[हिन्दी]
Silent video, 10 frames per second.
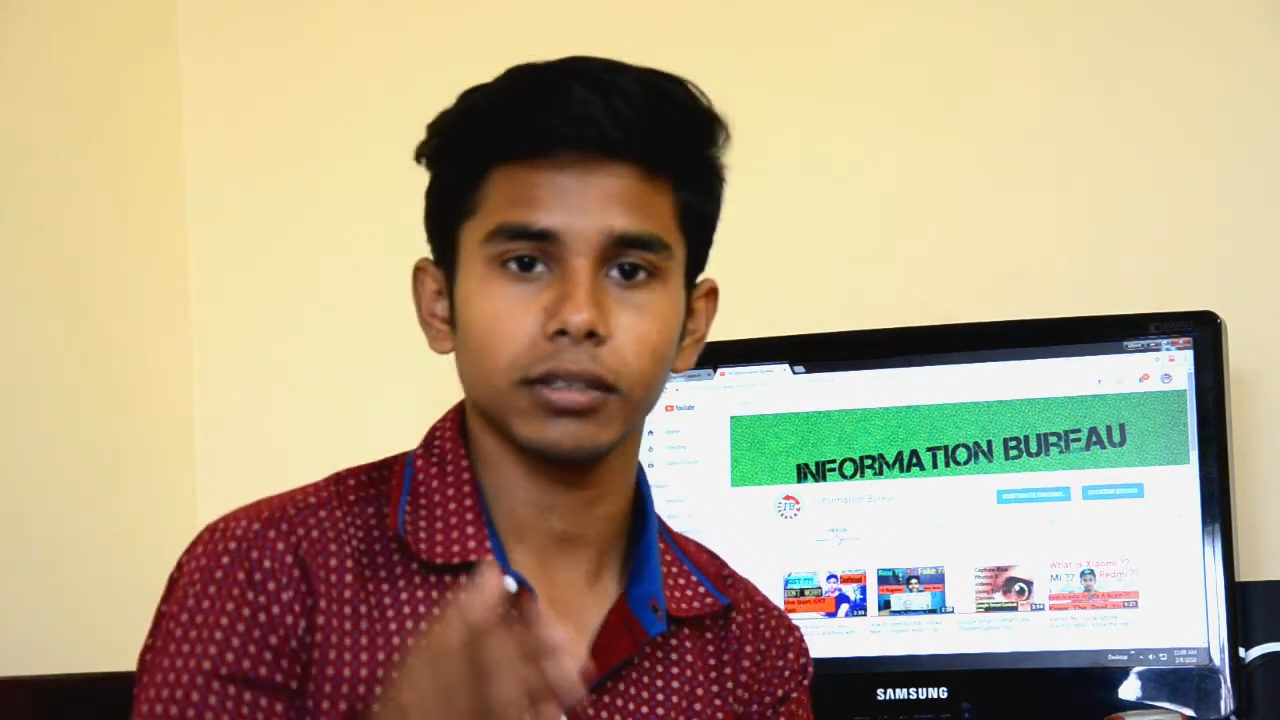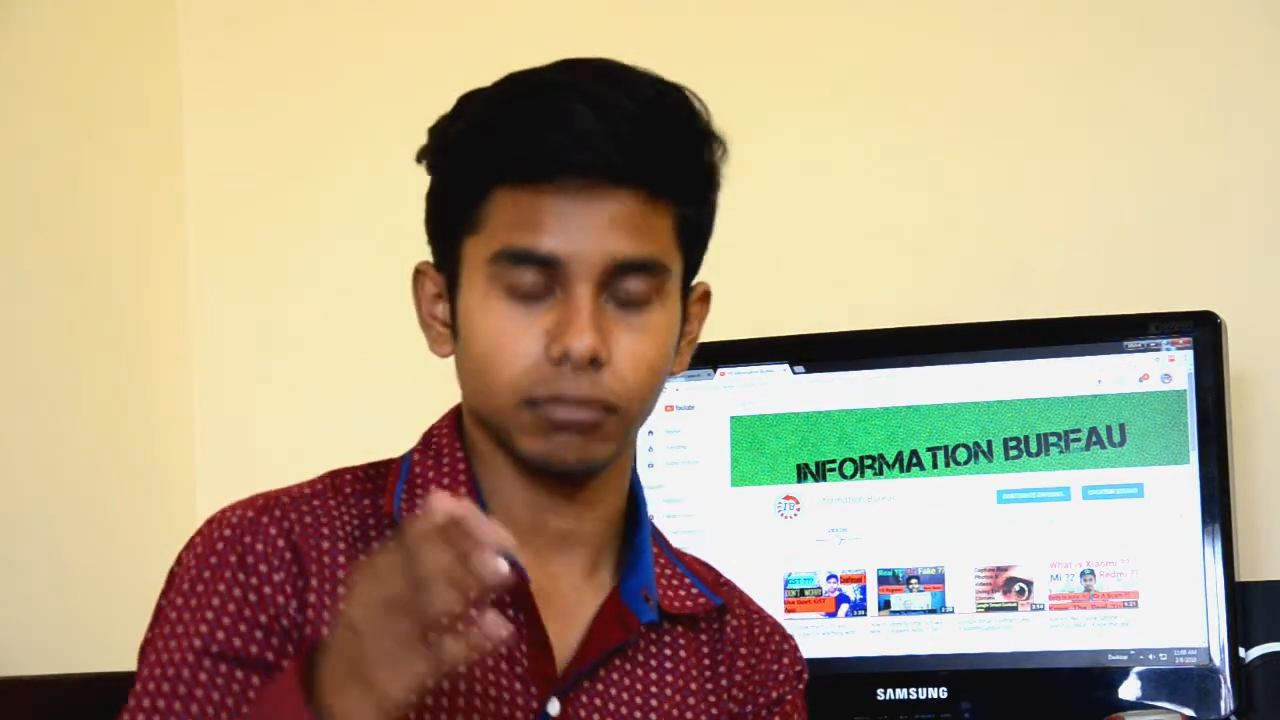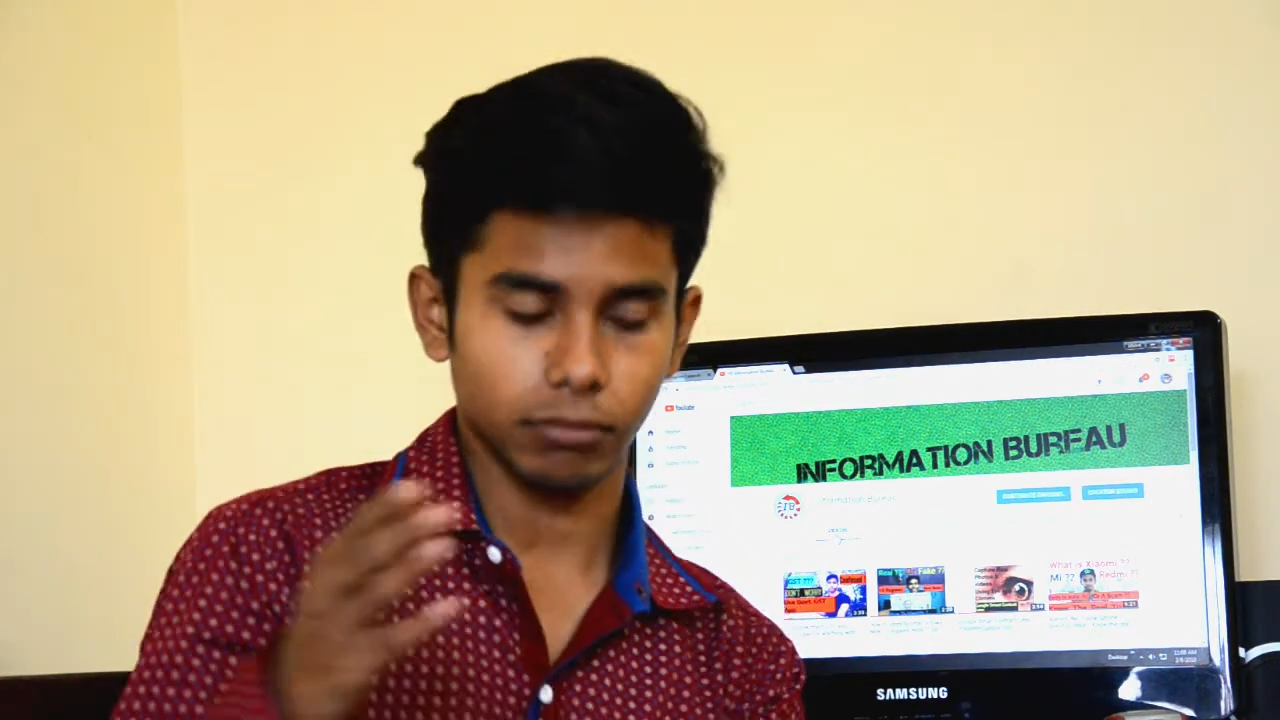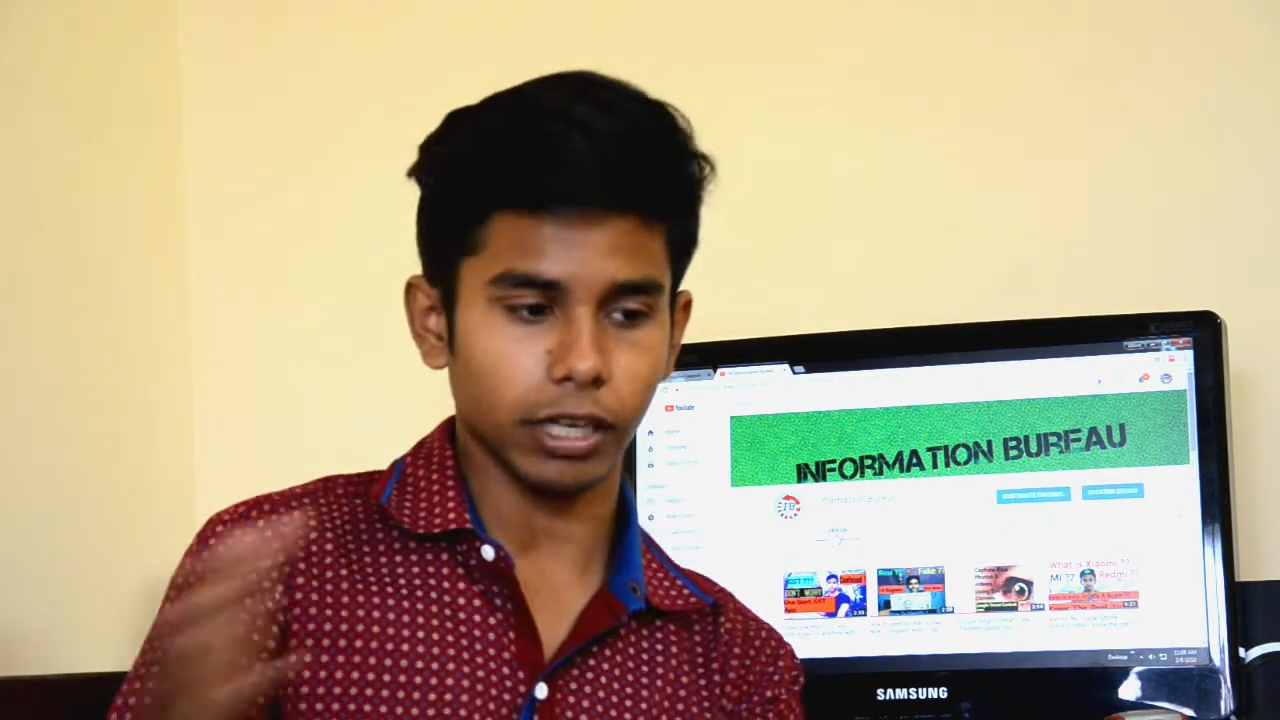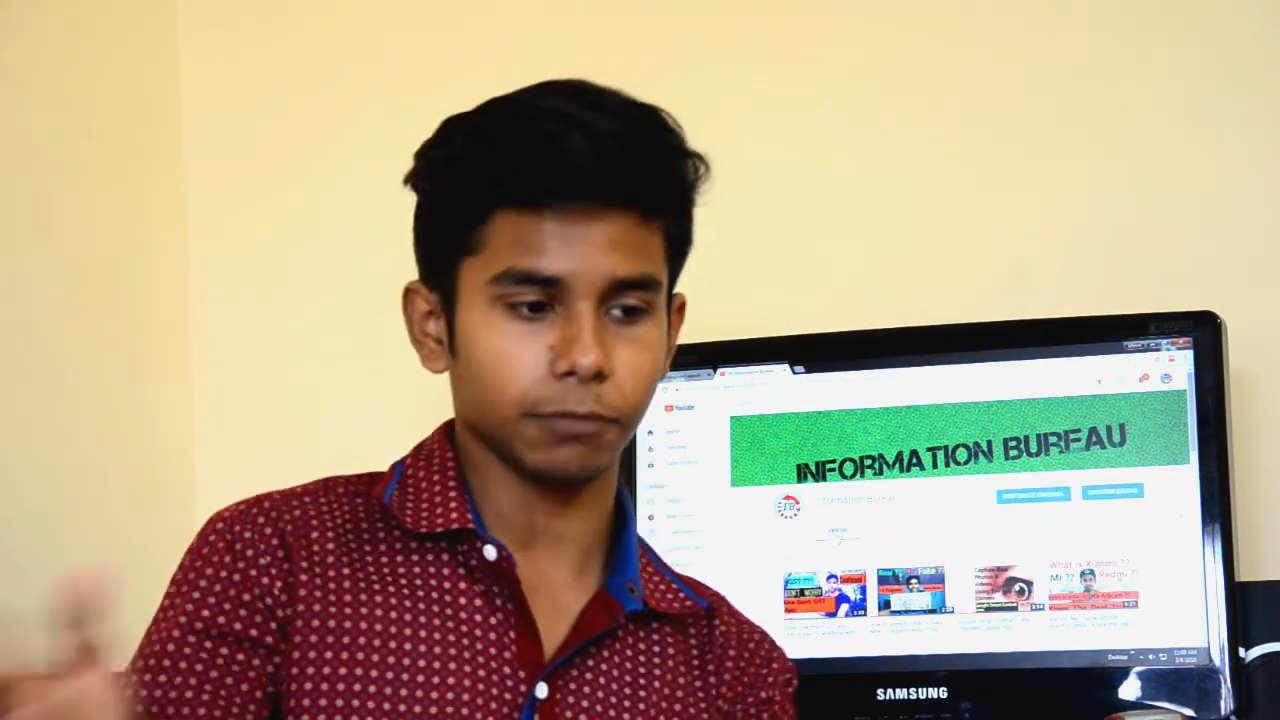
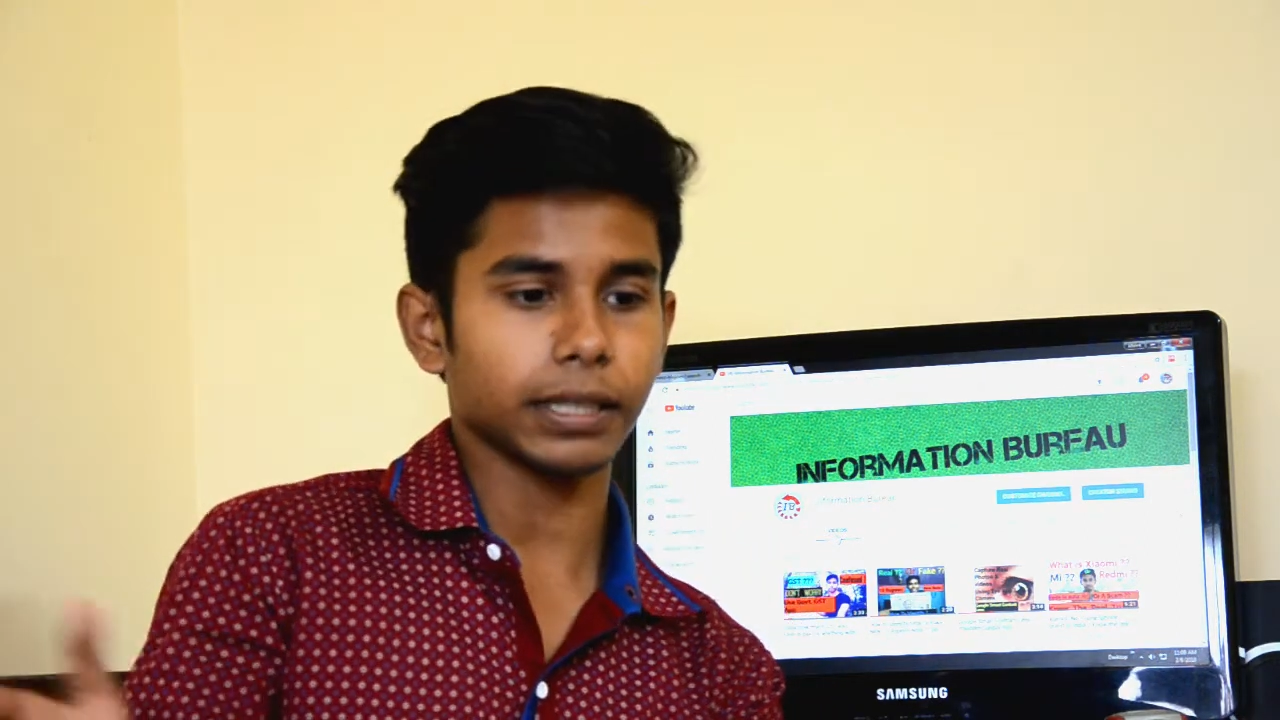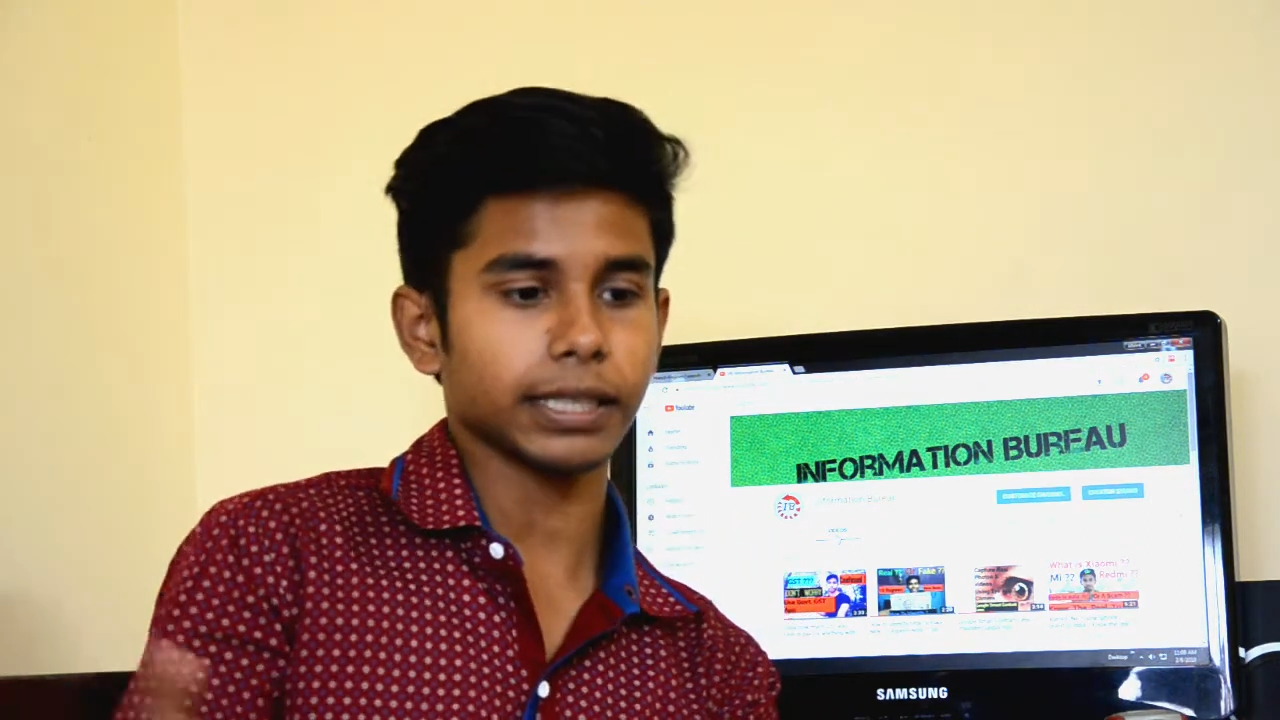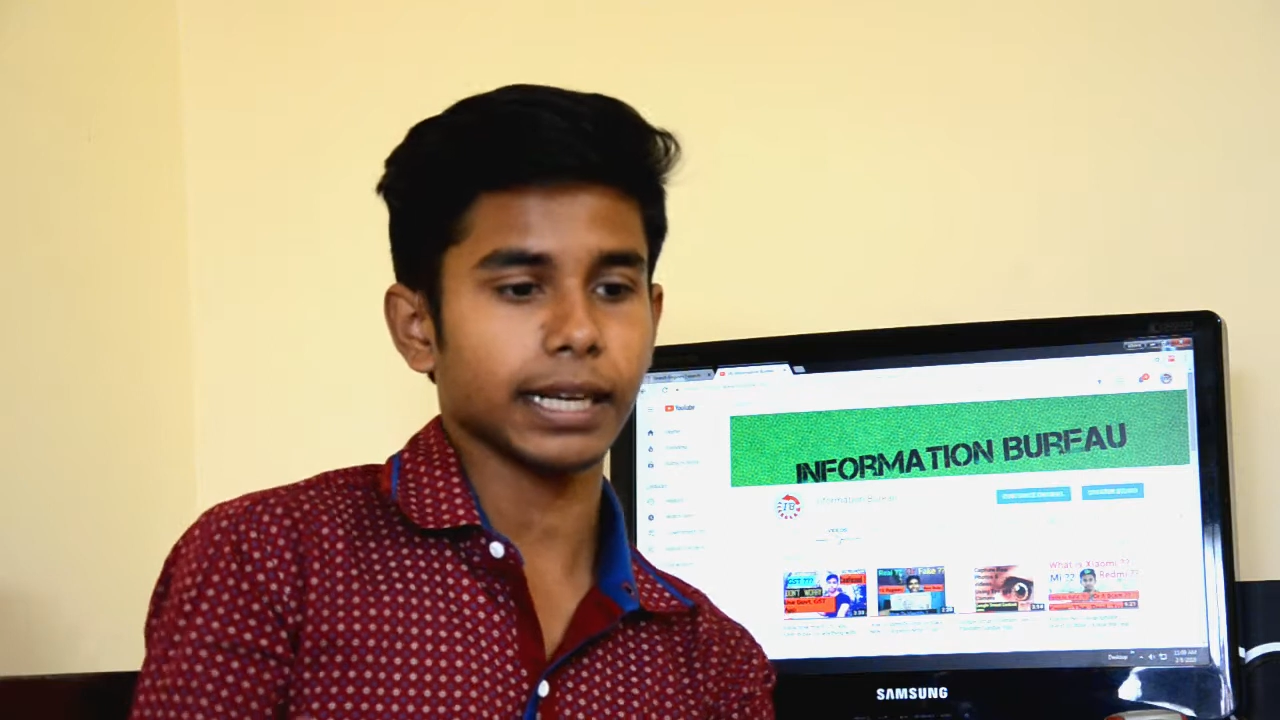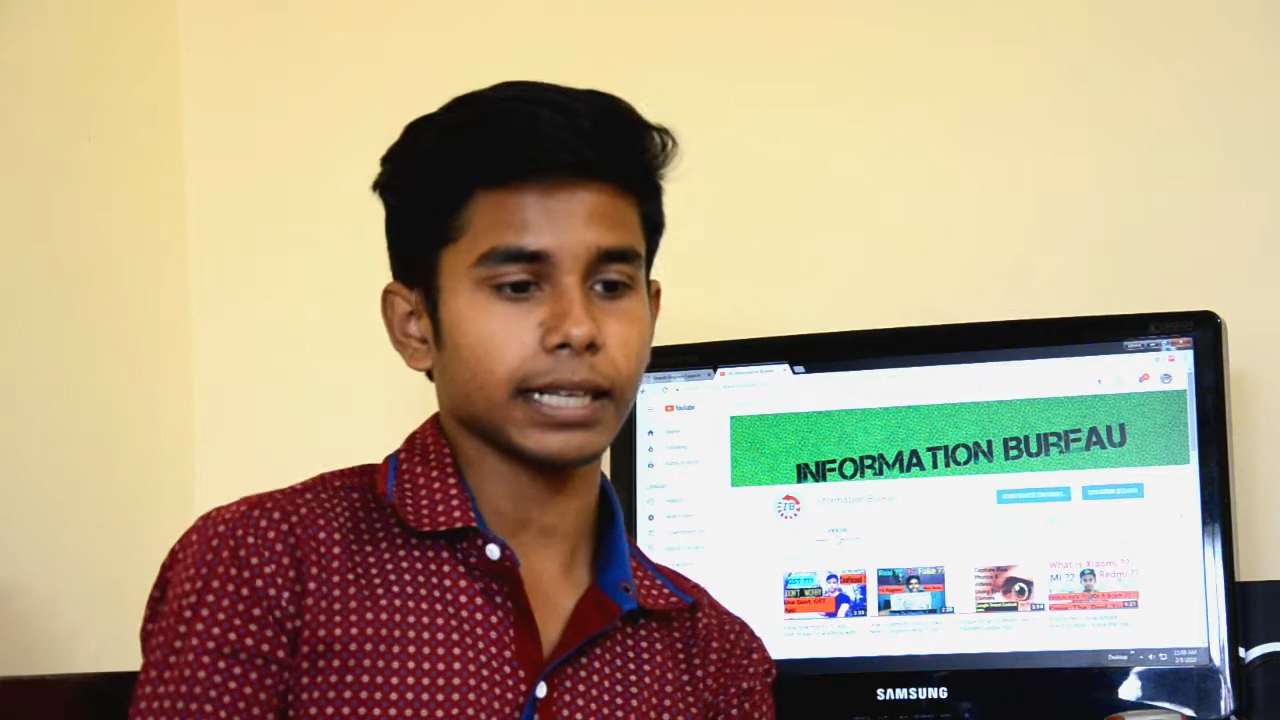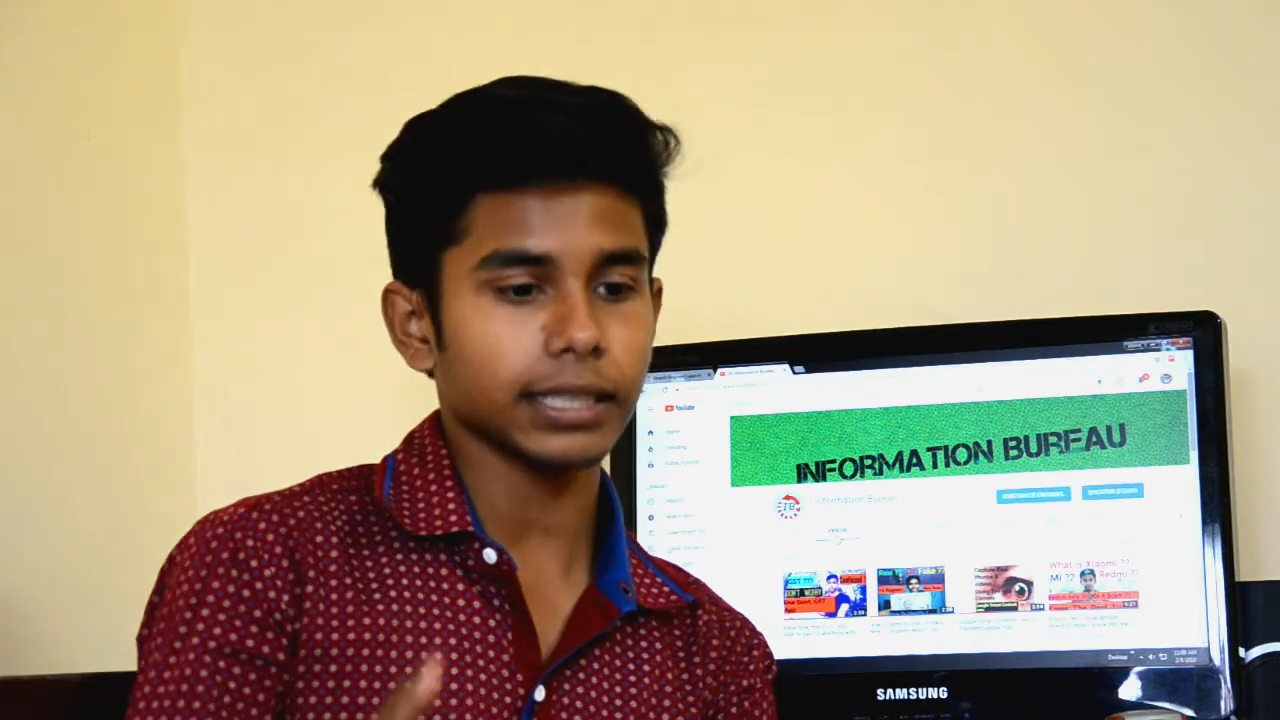लगभग
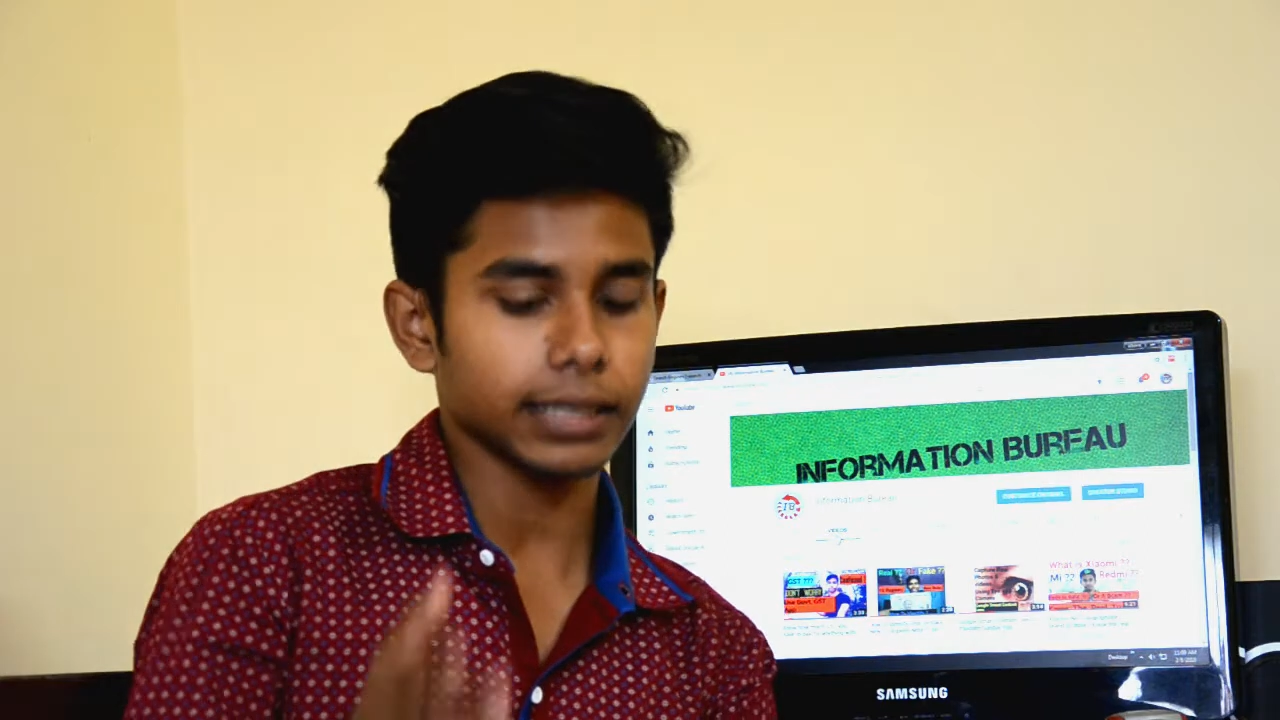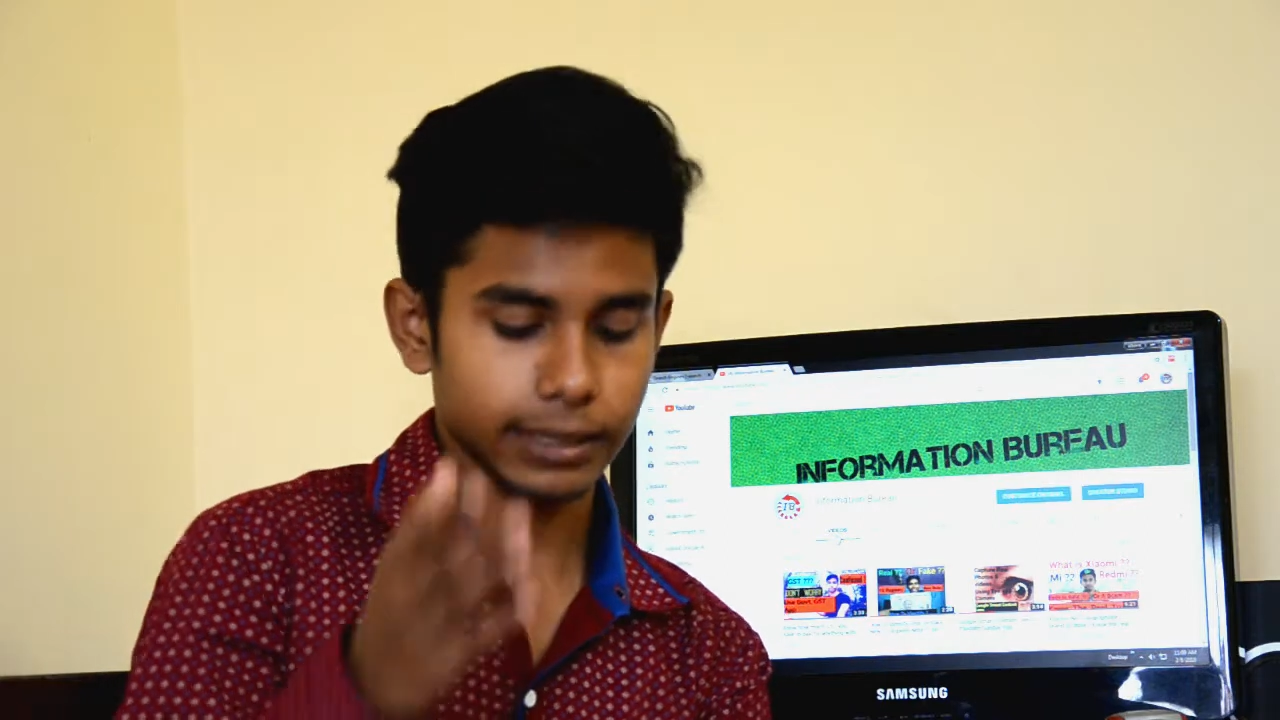देखा जाता है